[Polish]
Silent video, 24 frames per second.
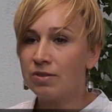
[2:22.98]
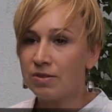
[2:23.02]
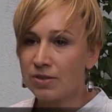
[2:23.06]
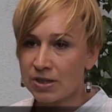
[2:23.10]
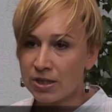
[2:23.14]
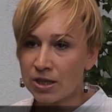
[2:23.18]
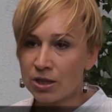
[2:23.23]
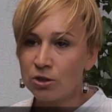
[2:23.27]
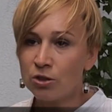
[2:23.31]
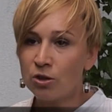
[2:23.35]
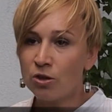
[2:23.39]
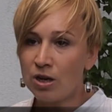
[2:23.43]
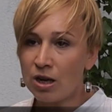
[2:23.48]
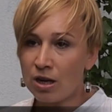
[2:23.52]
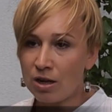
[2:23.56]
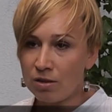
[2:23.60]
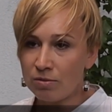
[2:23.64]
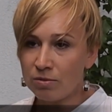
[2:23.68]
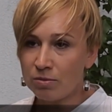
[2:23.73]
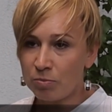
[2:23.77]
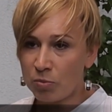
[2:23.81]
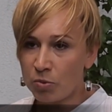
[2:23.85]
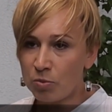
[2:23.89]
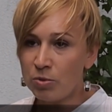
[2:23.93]

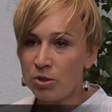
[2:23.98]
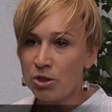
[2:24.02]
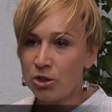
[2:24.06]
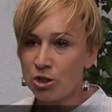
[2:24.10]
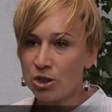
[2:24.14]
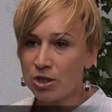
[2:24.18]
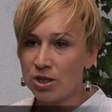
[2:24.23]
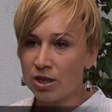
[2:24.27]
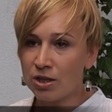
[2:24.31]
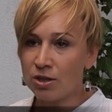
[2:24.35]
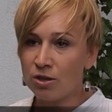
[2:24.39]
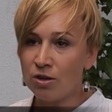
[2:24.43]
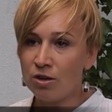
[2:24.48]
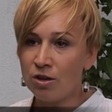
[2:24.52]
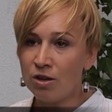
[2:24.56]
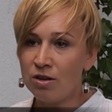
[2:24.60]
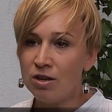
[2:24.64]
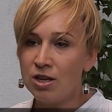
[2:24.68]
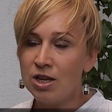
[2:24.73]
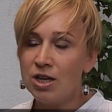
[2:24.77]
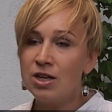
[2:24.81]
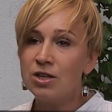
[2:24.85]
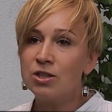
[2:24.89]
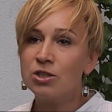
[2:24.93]
sektora publicznego
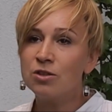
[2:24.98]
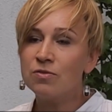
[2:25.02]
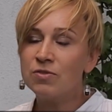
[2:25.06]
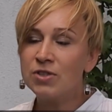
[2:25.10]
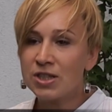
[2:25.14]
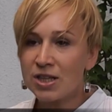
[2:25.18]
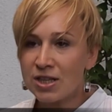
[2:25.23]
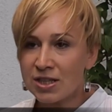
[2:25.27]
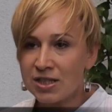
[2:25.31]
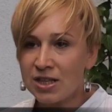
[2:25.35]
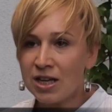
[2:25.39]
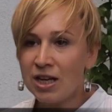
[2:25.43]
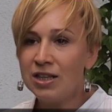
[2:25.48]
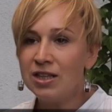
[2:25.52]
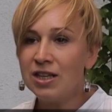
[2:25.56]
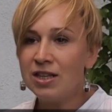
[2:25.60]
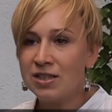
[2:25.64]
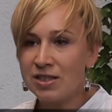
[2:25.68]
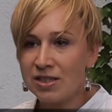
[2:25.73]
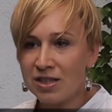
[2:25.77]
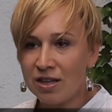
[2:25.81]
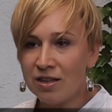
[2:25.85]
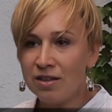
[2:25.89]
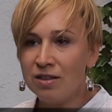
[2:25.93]
są wskazane,
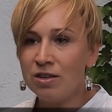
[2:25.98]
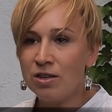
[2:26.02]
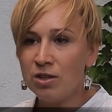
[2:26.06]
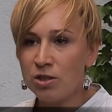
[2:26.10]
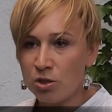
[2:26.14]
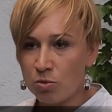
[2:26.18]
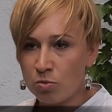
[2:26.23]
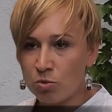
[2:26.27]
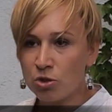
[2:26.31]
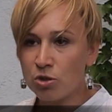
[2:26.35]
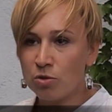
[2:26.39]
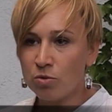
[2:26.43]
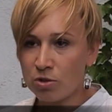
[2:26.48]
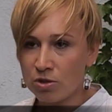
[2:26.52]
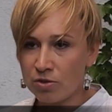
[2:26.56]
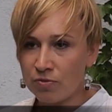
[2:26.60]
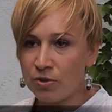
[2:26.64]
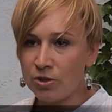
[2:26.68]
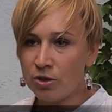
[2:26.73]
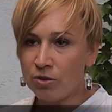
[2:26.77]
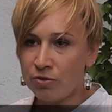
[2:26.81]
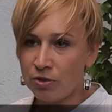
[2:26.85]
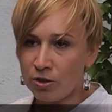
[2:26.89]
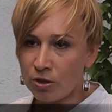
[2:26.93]
cenne i służą
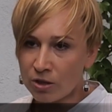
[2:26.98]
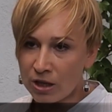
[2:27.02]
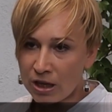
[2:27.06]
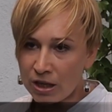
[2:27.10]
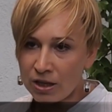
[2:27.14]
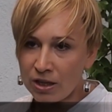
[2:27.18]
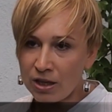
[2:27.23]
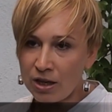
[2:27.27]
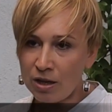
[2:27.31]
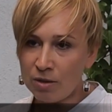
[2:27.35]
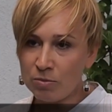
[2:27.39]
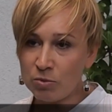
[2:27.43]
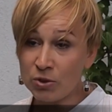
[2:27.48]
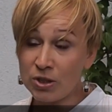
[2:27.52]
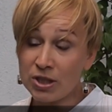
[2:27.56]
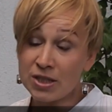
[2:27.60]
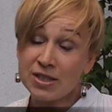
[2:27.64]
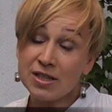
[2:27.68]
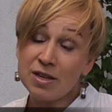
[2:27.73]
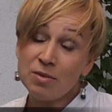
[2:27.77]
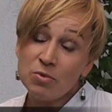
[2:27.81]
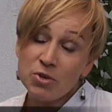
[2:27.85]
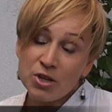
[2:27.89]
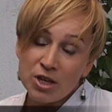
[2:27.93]
rozwojowi lokalnemu. Tak
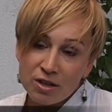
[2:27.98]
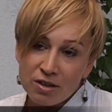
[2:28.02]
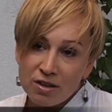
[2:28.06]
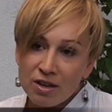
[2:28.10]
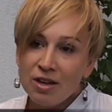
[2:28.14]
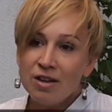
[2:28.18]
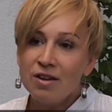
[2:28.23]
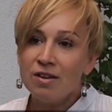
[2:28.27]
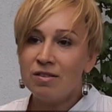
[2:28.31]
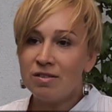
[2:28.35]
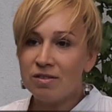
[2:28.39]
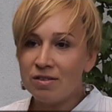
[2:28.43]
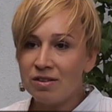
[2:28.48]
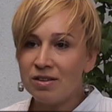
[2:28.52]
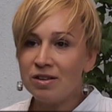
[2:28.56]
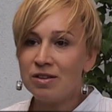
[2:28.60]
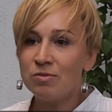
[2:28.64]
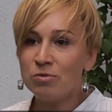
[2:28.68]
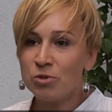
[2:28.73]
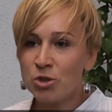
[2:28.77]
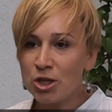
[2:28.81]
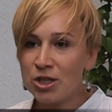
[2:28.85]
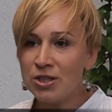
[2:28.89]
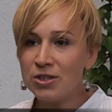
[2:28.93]
samo jak E,
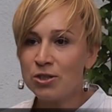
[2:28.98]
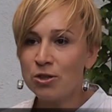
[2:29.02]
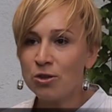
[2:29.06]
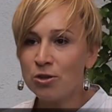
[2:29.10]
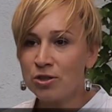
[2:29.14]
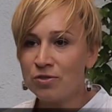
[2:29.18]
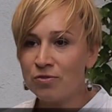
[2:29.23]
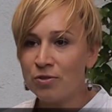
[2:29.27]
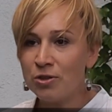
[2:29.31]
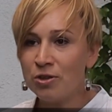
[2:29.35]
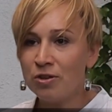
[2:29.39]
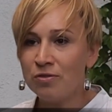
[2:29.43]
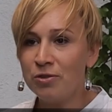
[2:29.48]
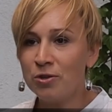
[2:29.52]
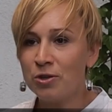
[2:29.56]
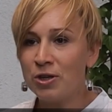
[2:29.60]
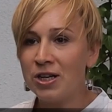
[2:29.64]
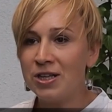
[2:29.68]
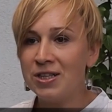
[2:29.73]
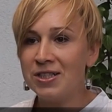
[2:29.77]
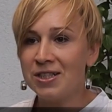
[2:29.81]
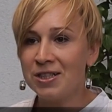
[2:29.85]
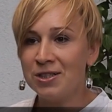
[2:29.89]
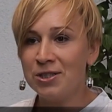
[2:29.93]
często rozwojowi
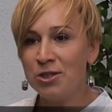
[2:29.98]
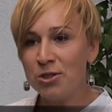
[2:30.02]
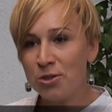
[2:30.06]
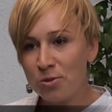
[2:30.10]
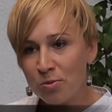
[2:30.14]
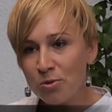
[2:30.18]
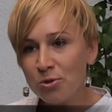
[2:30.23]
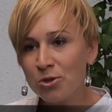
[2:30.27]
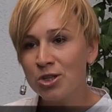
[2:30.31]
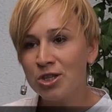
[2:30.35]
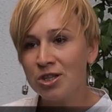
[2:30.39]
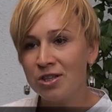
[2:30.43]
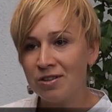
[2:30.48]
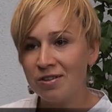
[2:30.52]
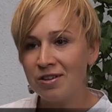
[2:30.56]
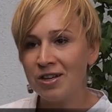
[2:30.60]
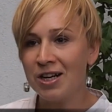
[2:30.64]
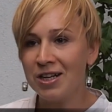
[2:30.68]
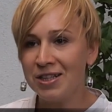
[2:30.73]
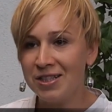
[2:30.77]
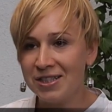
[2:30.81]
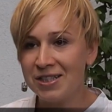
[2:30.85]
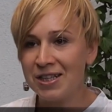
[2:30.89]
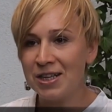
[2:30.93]
organizacji służy
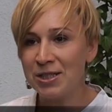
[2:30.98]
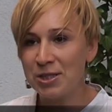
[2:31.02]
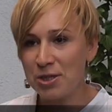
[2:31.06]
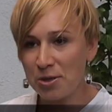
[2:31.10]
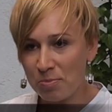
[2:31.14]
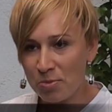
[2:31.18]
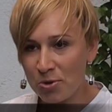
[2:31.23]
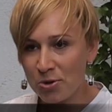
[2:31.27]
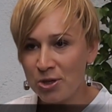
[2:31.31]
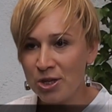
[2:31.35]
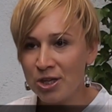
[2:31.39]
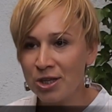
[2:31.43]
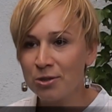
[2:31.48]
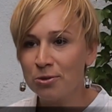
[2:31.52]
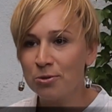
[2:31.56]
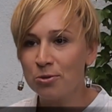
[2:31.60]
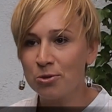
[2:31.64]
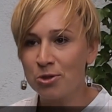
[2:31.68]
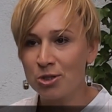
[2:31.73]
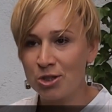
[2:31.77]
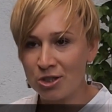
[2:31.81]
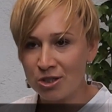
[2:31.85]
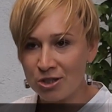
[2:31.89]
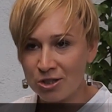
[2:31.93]
realizacja projektu
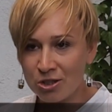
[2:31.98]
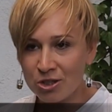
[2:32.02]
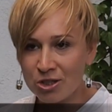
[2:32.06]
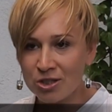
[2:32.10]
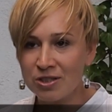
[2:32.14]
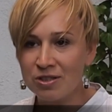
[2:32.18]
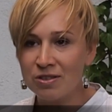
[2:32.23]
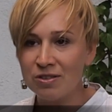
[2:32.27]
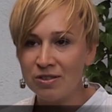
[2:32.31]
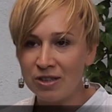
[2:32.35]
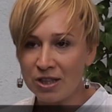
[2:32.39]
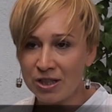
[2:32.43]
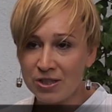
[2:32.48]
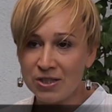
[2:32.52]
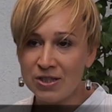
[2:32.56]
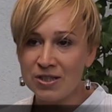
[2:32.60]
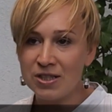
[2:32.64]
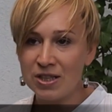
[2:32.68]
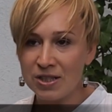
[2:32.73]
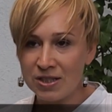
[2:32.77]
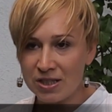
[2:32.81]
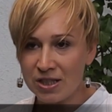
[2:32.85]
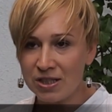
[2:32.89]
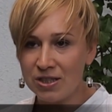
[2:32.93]
czy, czy jakieś
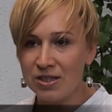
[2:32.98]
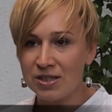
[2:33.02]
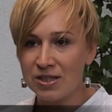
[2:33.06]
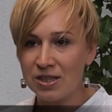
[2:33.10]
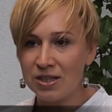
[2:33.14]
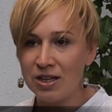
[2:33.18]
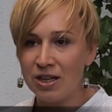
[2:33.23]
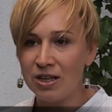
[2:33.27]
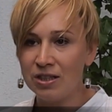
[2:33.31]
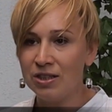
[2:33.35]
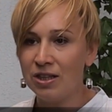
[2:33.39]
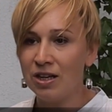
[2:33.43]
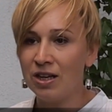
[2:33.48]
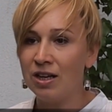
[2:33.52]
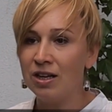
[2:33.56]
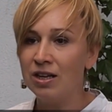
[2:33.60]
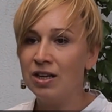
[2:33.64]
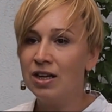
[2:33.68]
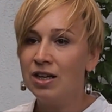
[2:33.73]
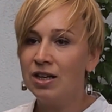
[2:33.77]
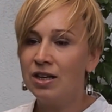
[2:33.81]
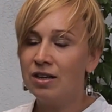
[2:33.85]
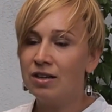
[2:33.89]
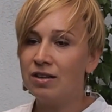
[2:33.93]
zlecenie zadania
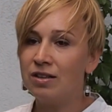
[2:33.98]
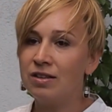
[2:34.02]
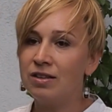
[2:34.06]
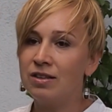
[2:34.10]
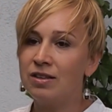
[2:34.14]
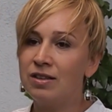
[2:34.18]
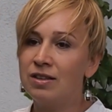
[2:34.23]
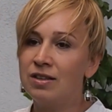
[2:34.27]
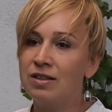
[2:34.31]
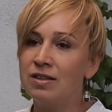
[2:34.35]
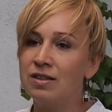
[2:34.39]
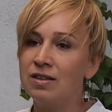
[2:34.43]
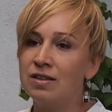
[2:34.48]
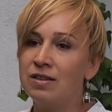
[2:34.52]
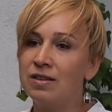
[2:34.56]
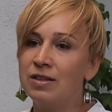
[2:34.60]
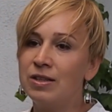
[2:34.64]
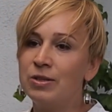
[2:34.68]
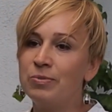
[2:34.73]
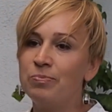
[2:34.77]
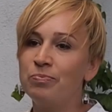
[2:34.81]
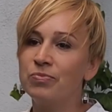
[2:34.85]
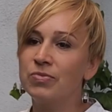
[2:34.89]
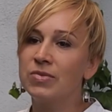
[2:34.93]

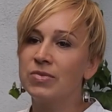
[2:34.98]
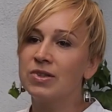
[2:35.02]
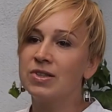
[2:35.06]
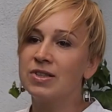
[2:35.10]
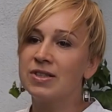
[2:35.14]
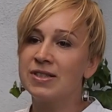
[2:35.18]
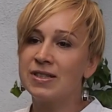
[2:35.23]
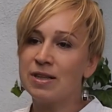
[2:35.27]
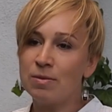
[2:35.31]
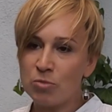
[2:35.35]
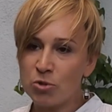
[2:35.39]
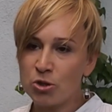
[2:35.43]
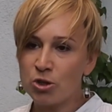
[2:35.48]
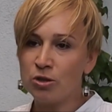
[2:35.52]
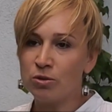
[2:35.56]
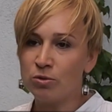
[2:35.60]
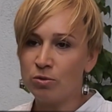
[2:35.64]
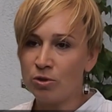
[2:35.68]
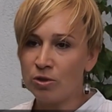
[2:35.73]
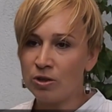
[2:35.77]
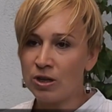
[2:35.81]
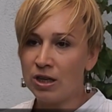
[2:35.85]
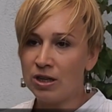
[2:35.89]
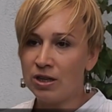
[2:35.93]
e, samorządu
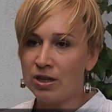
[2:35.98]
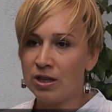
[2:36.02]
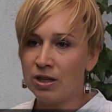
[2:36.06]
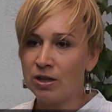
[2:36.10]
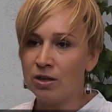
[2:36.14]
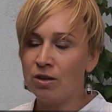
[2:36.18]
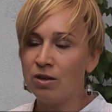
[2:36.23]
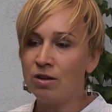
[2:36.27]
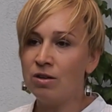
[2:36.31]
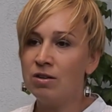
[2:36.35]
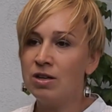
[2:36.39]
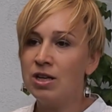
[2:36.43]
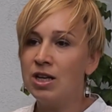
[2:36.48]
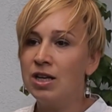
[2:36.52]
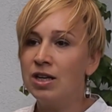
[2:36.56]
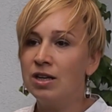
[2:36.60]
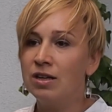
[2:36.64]
lokalnego.